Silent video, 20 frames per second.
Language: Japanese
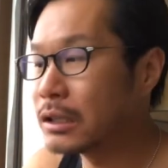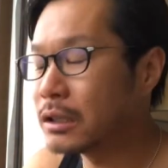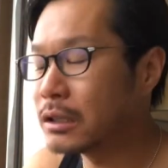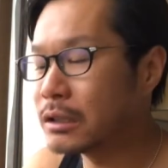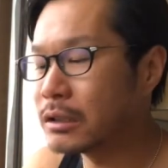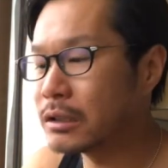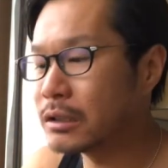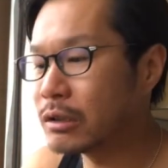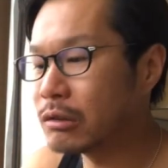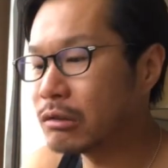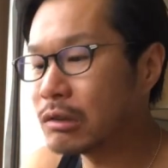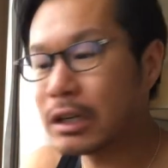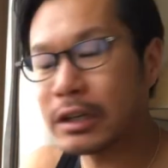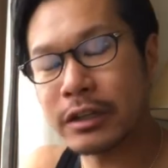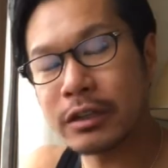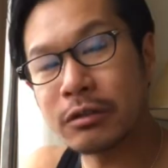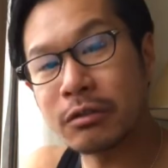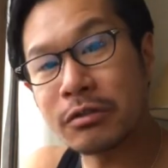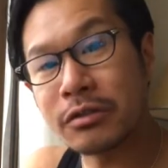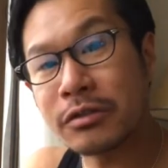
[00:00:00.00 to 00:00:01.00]
えー、両
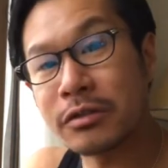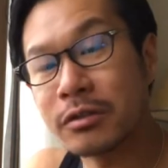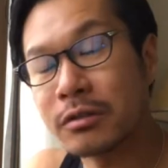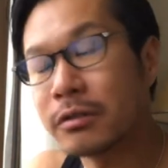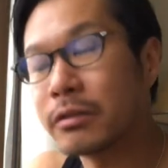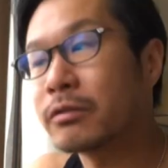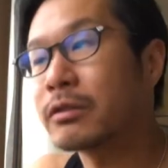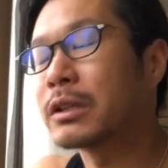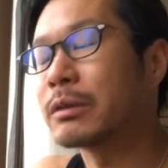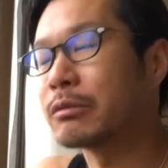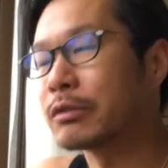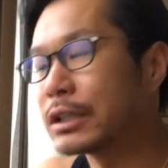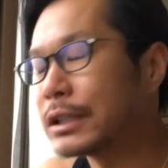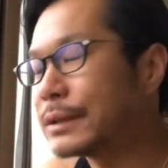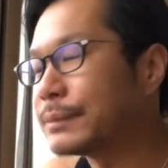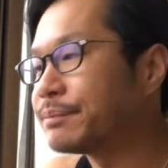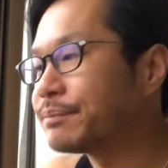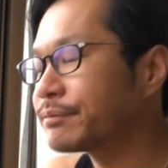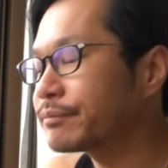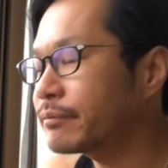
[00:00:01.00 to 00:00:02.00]
替一つするのでも
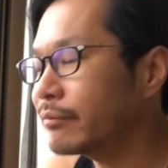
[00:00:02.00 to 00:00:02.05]
ね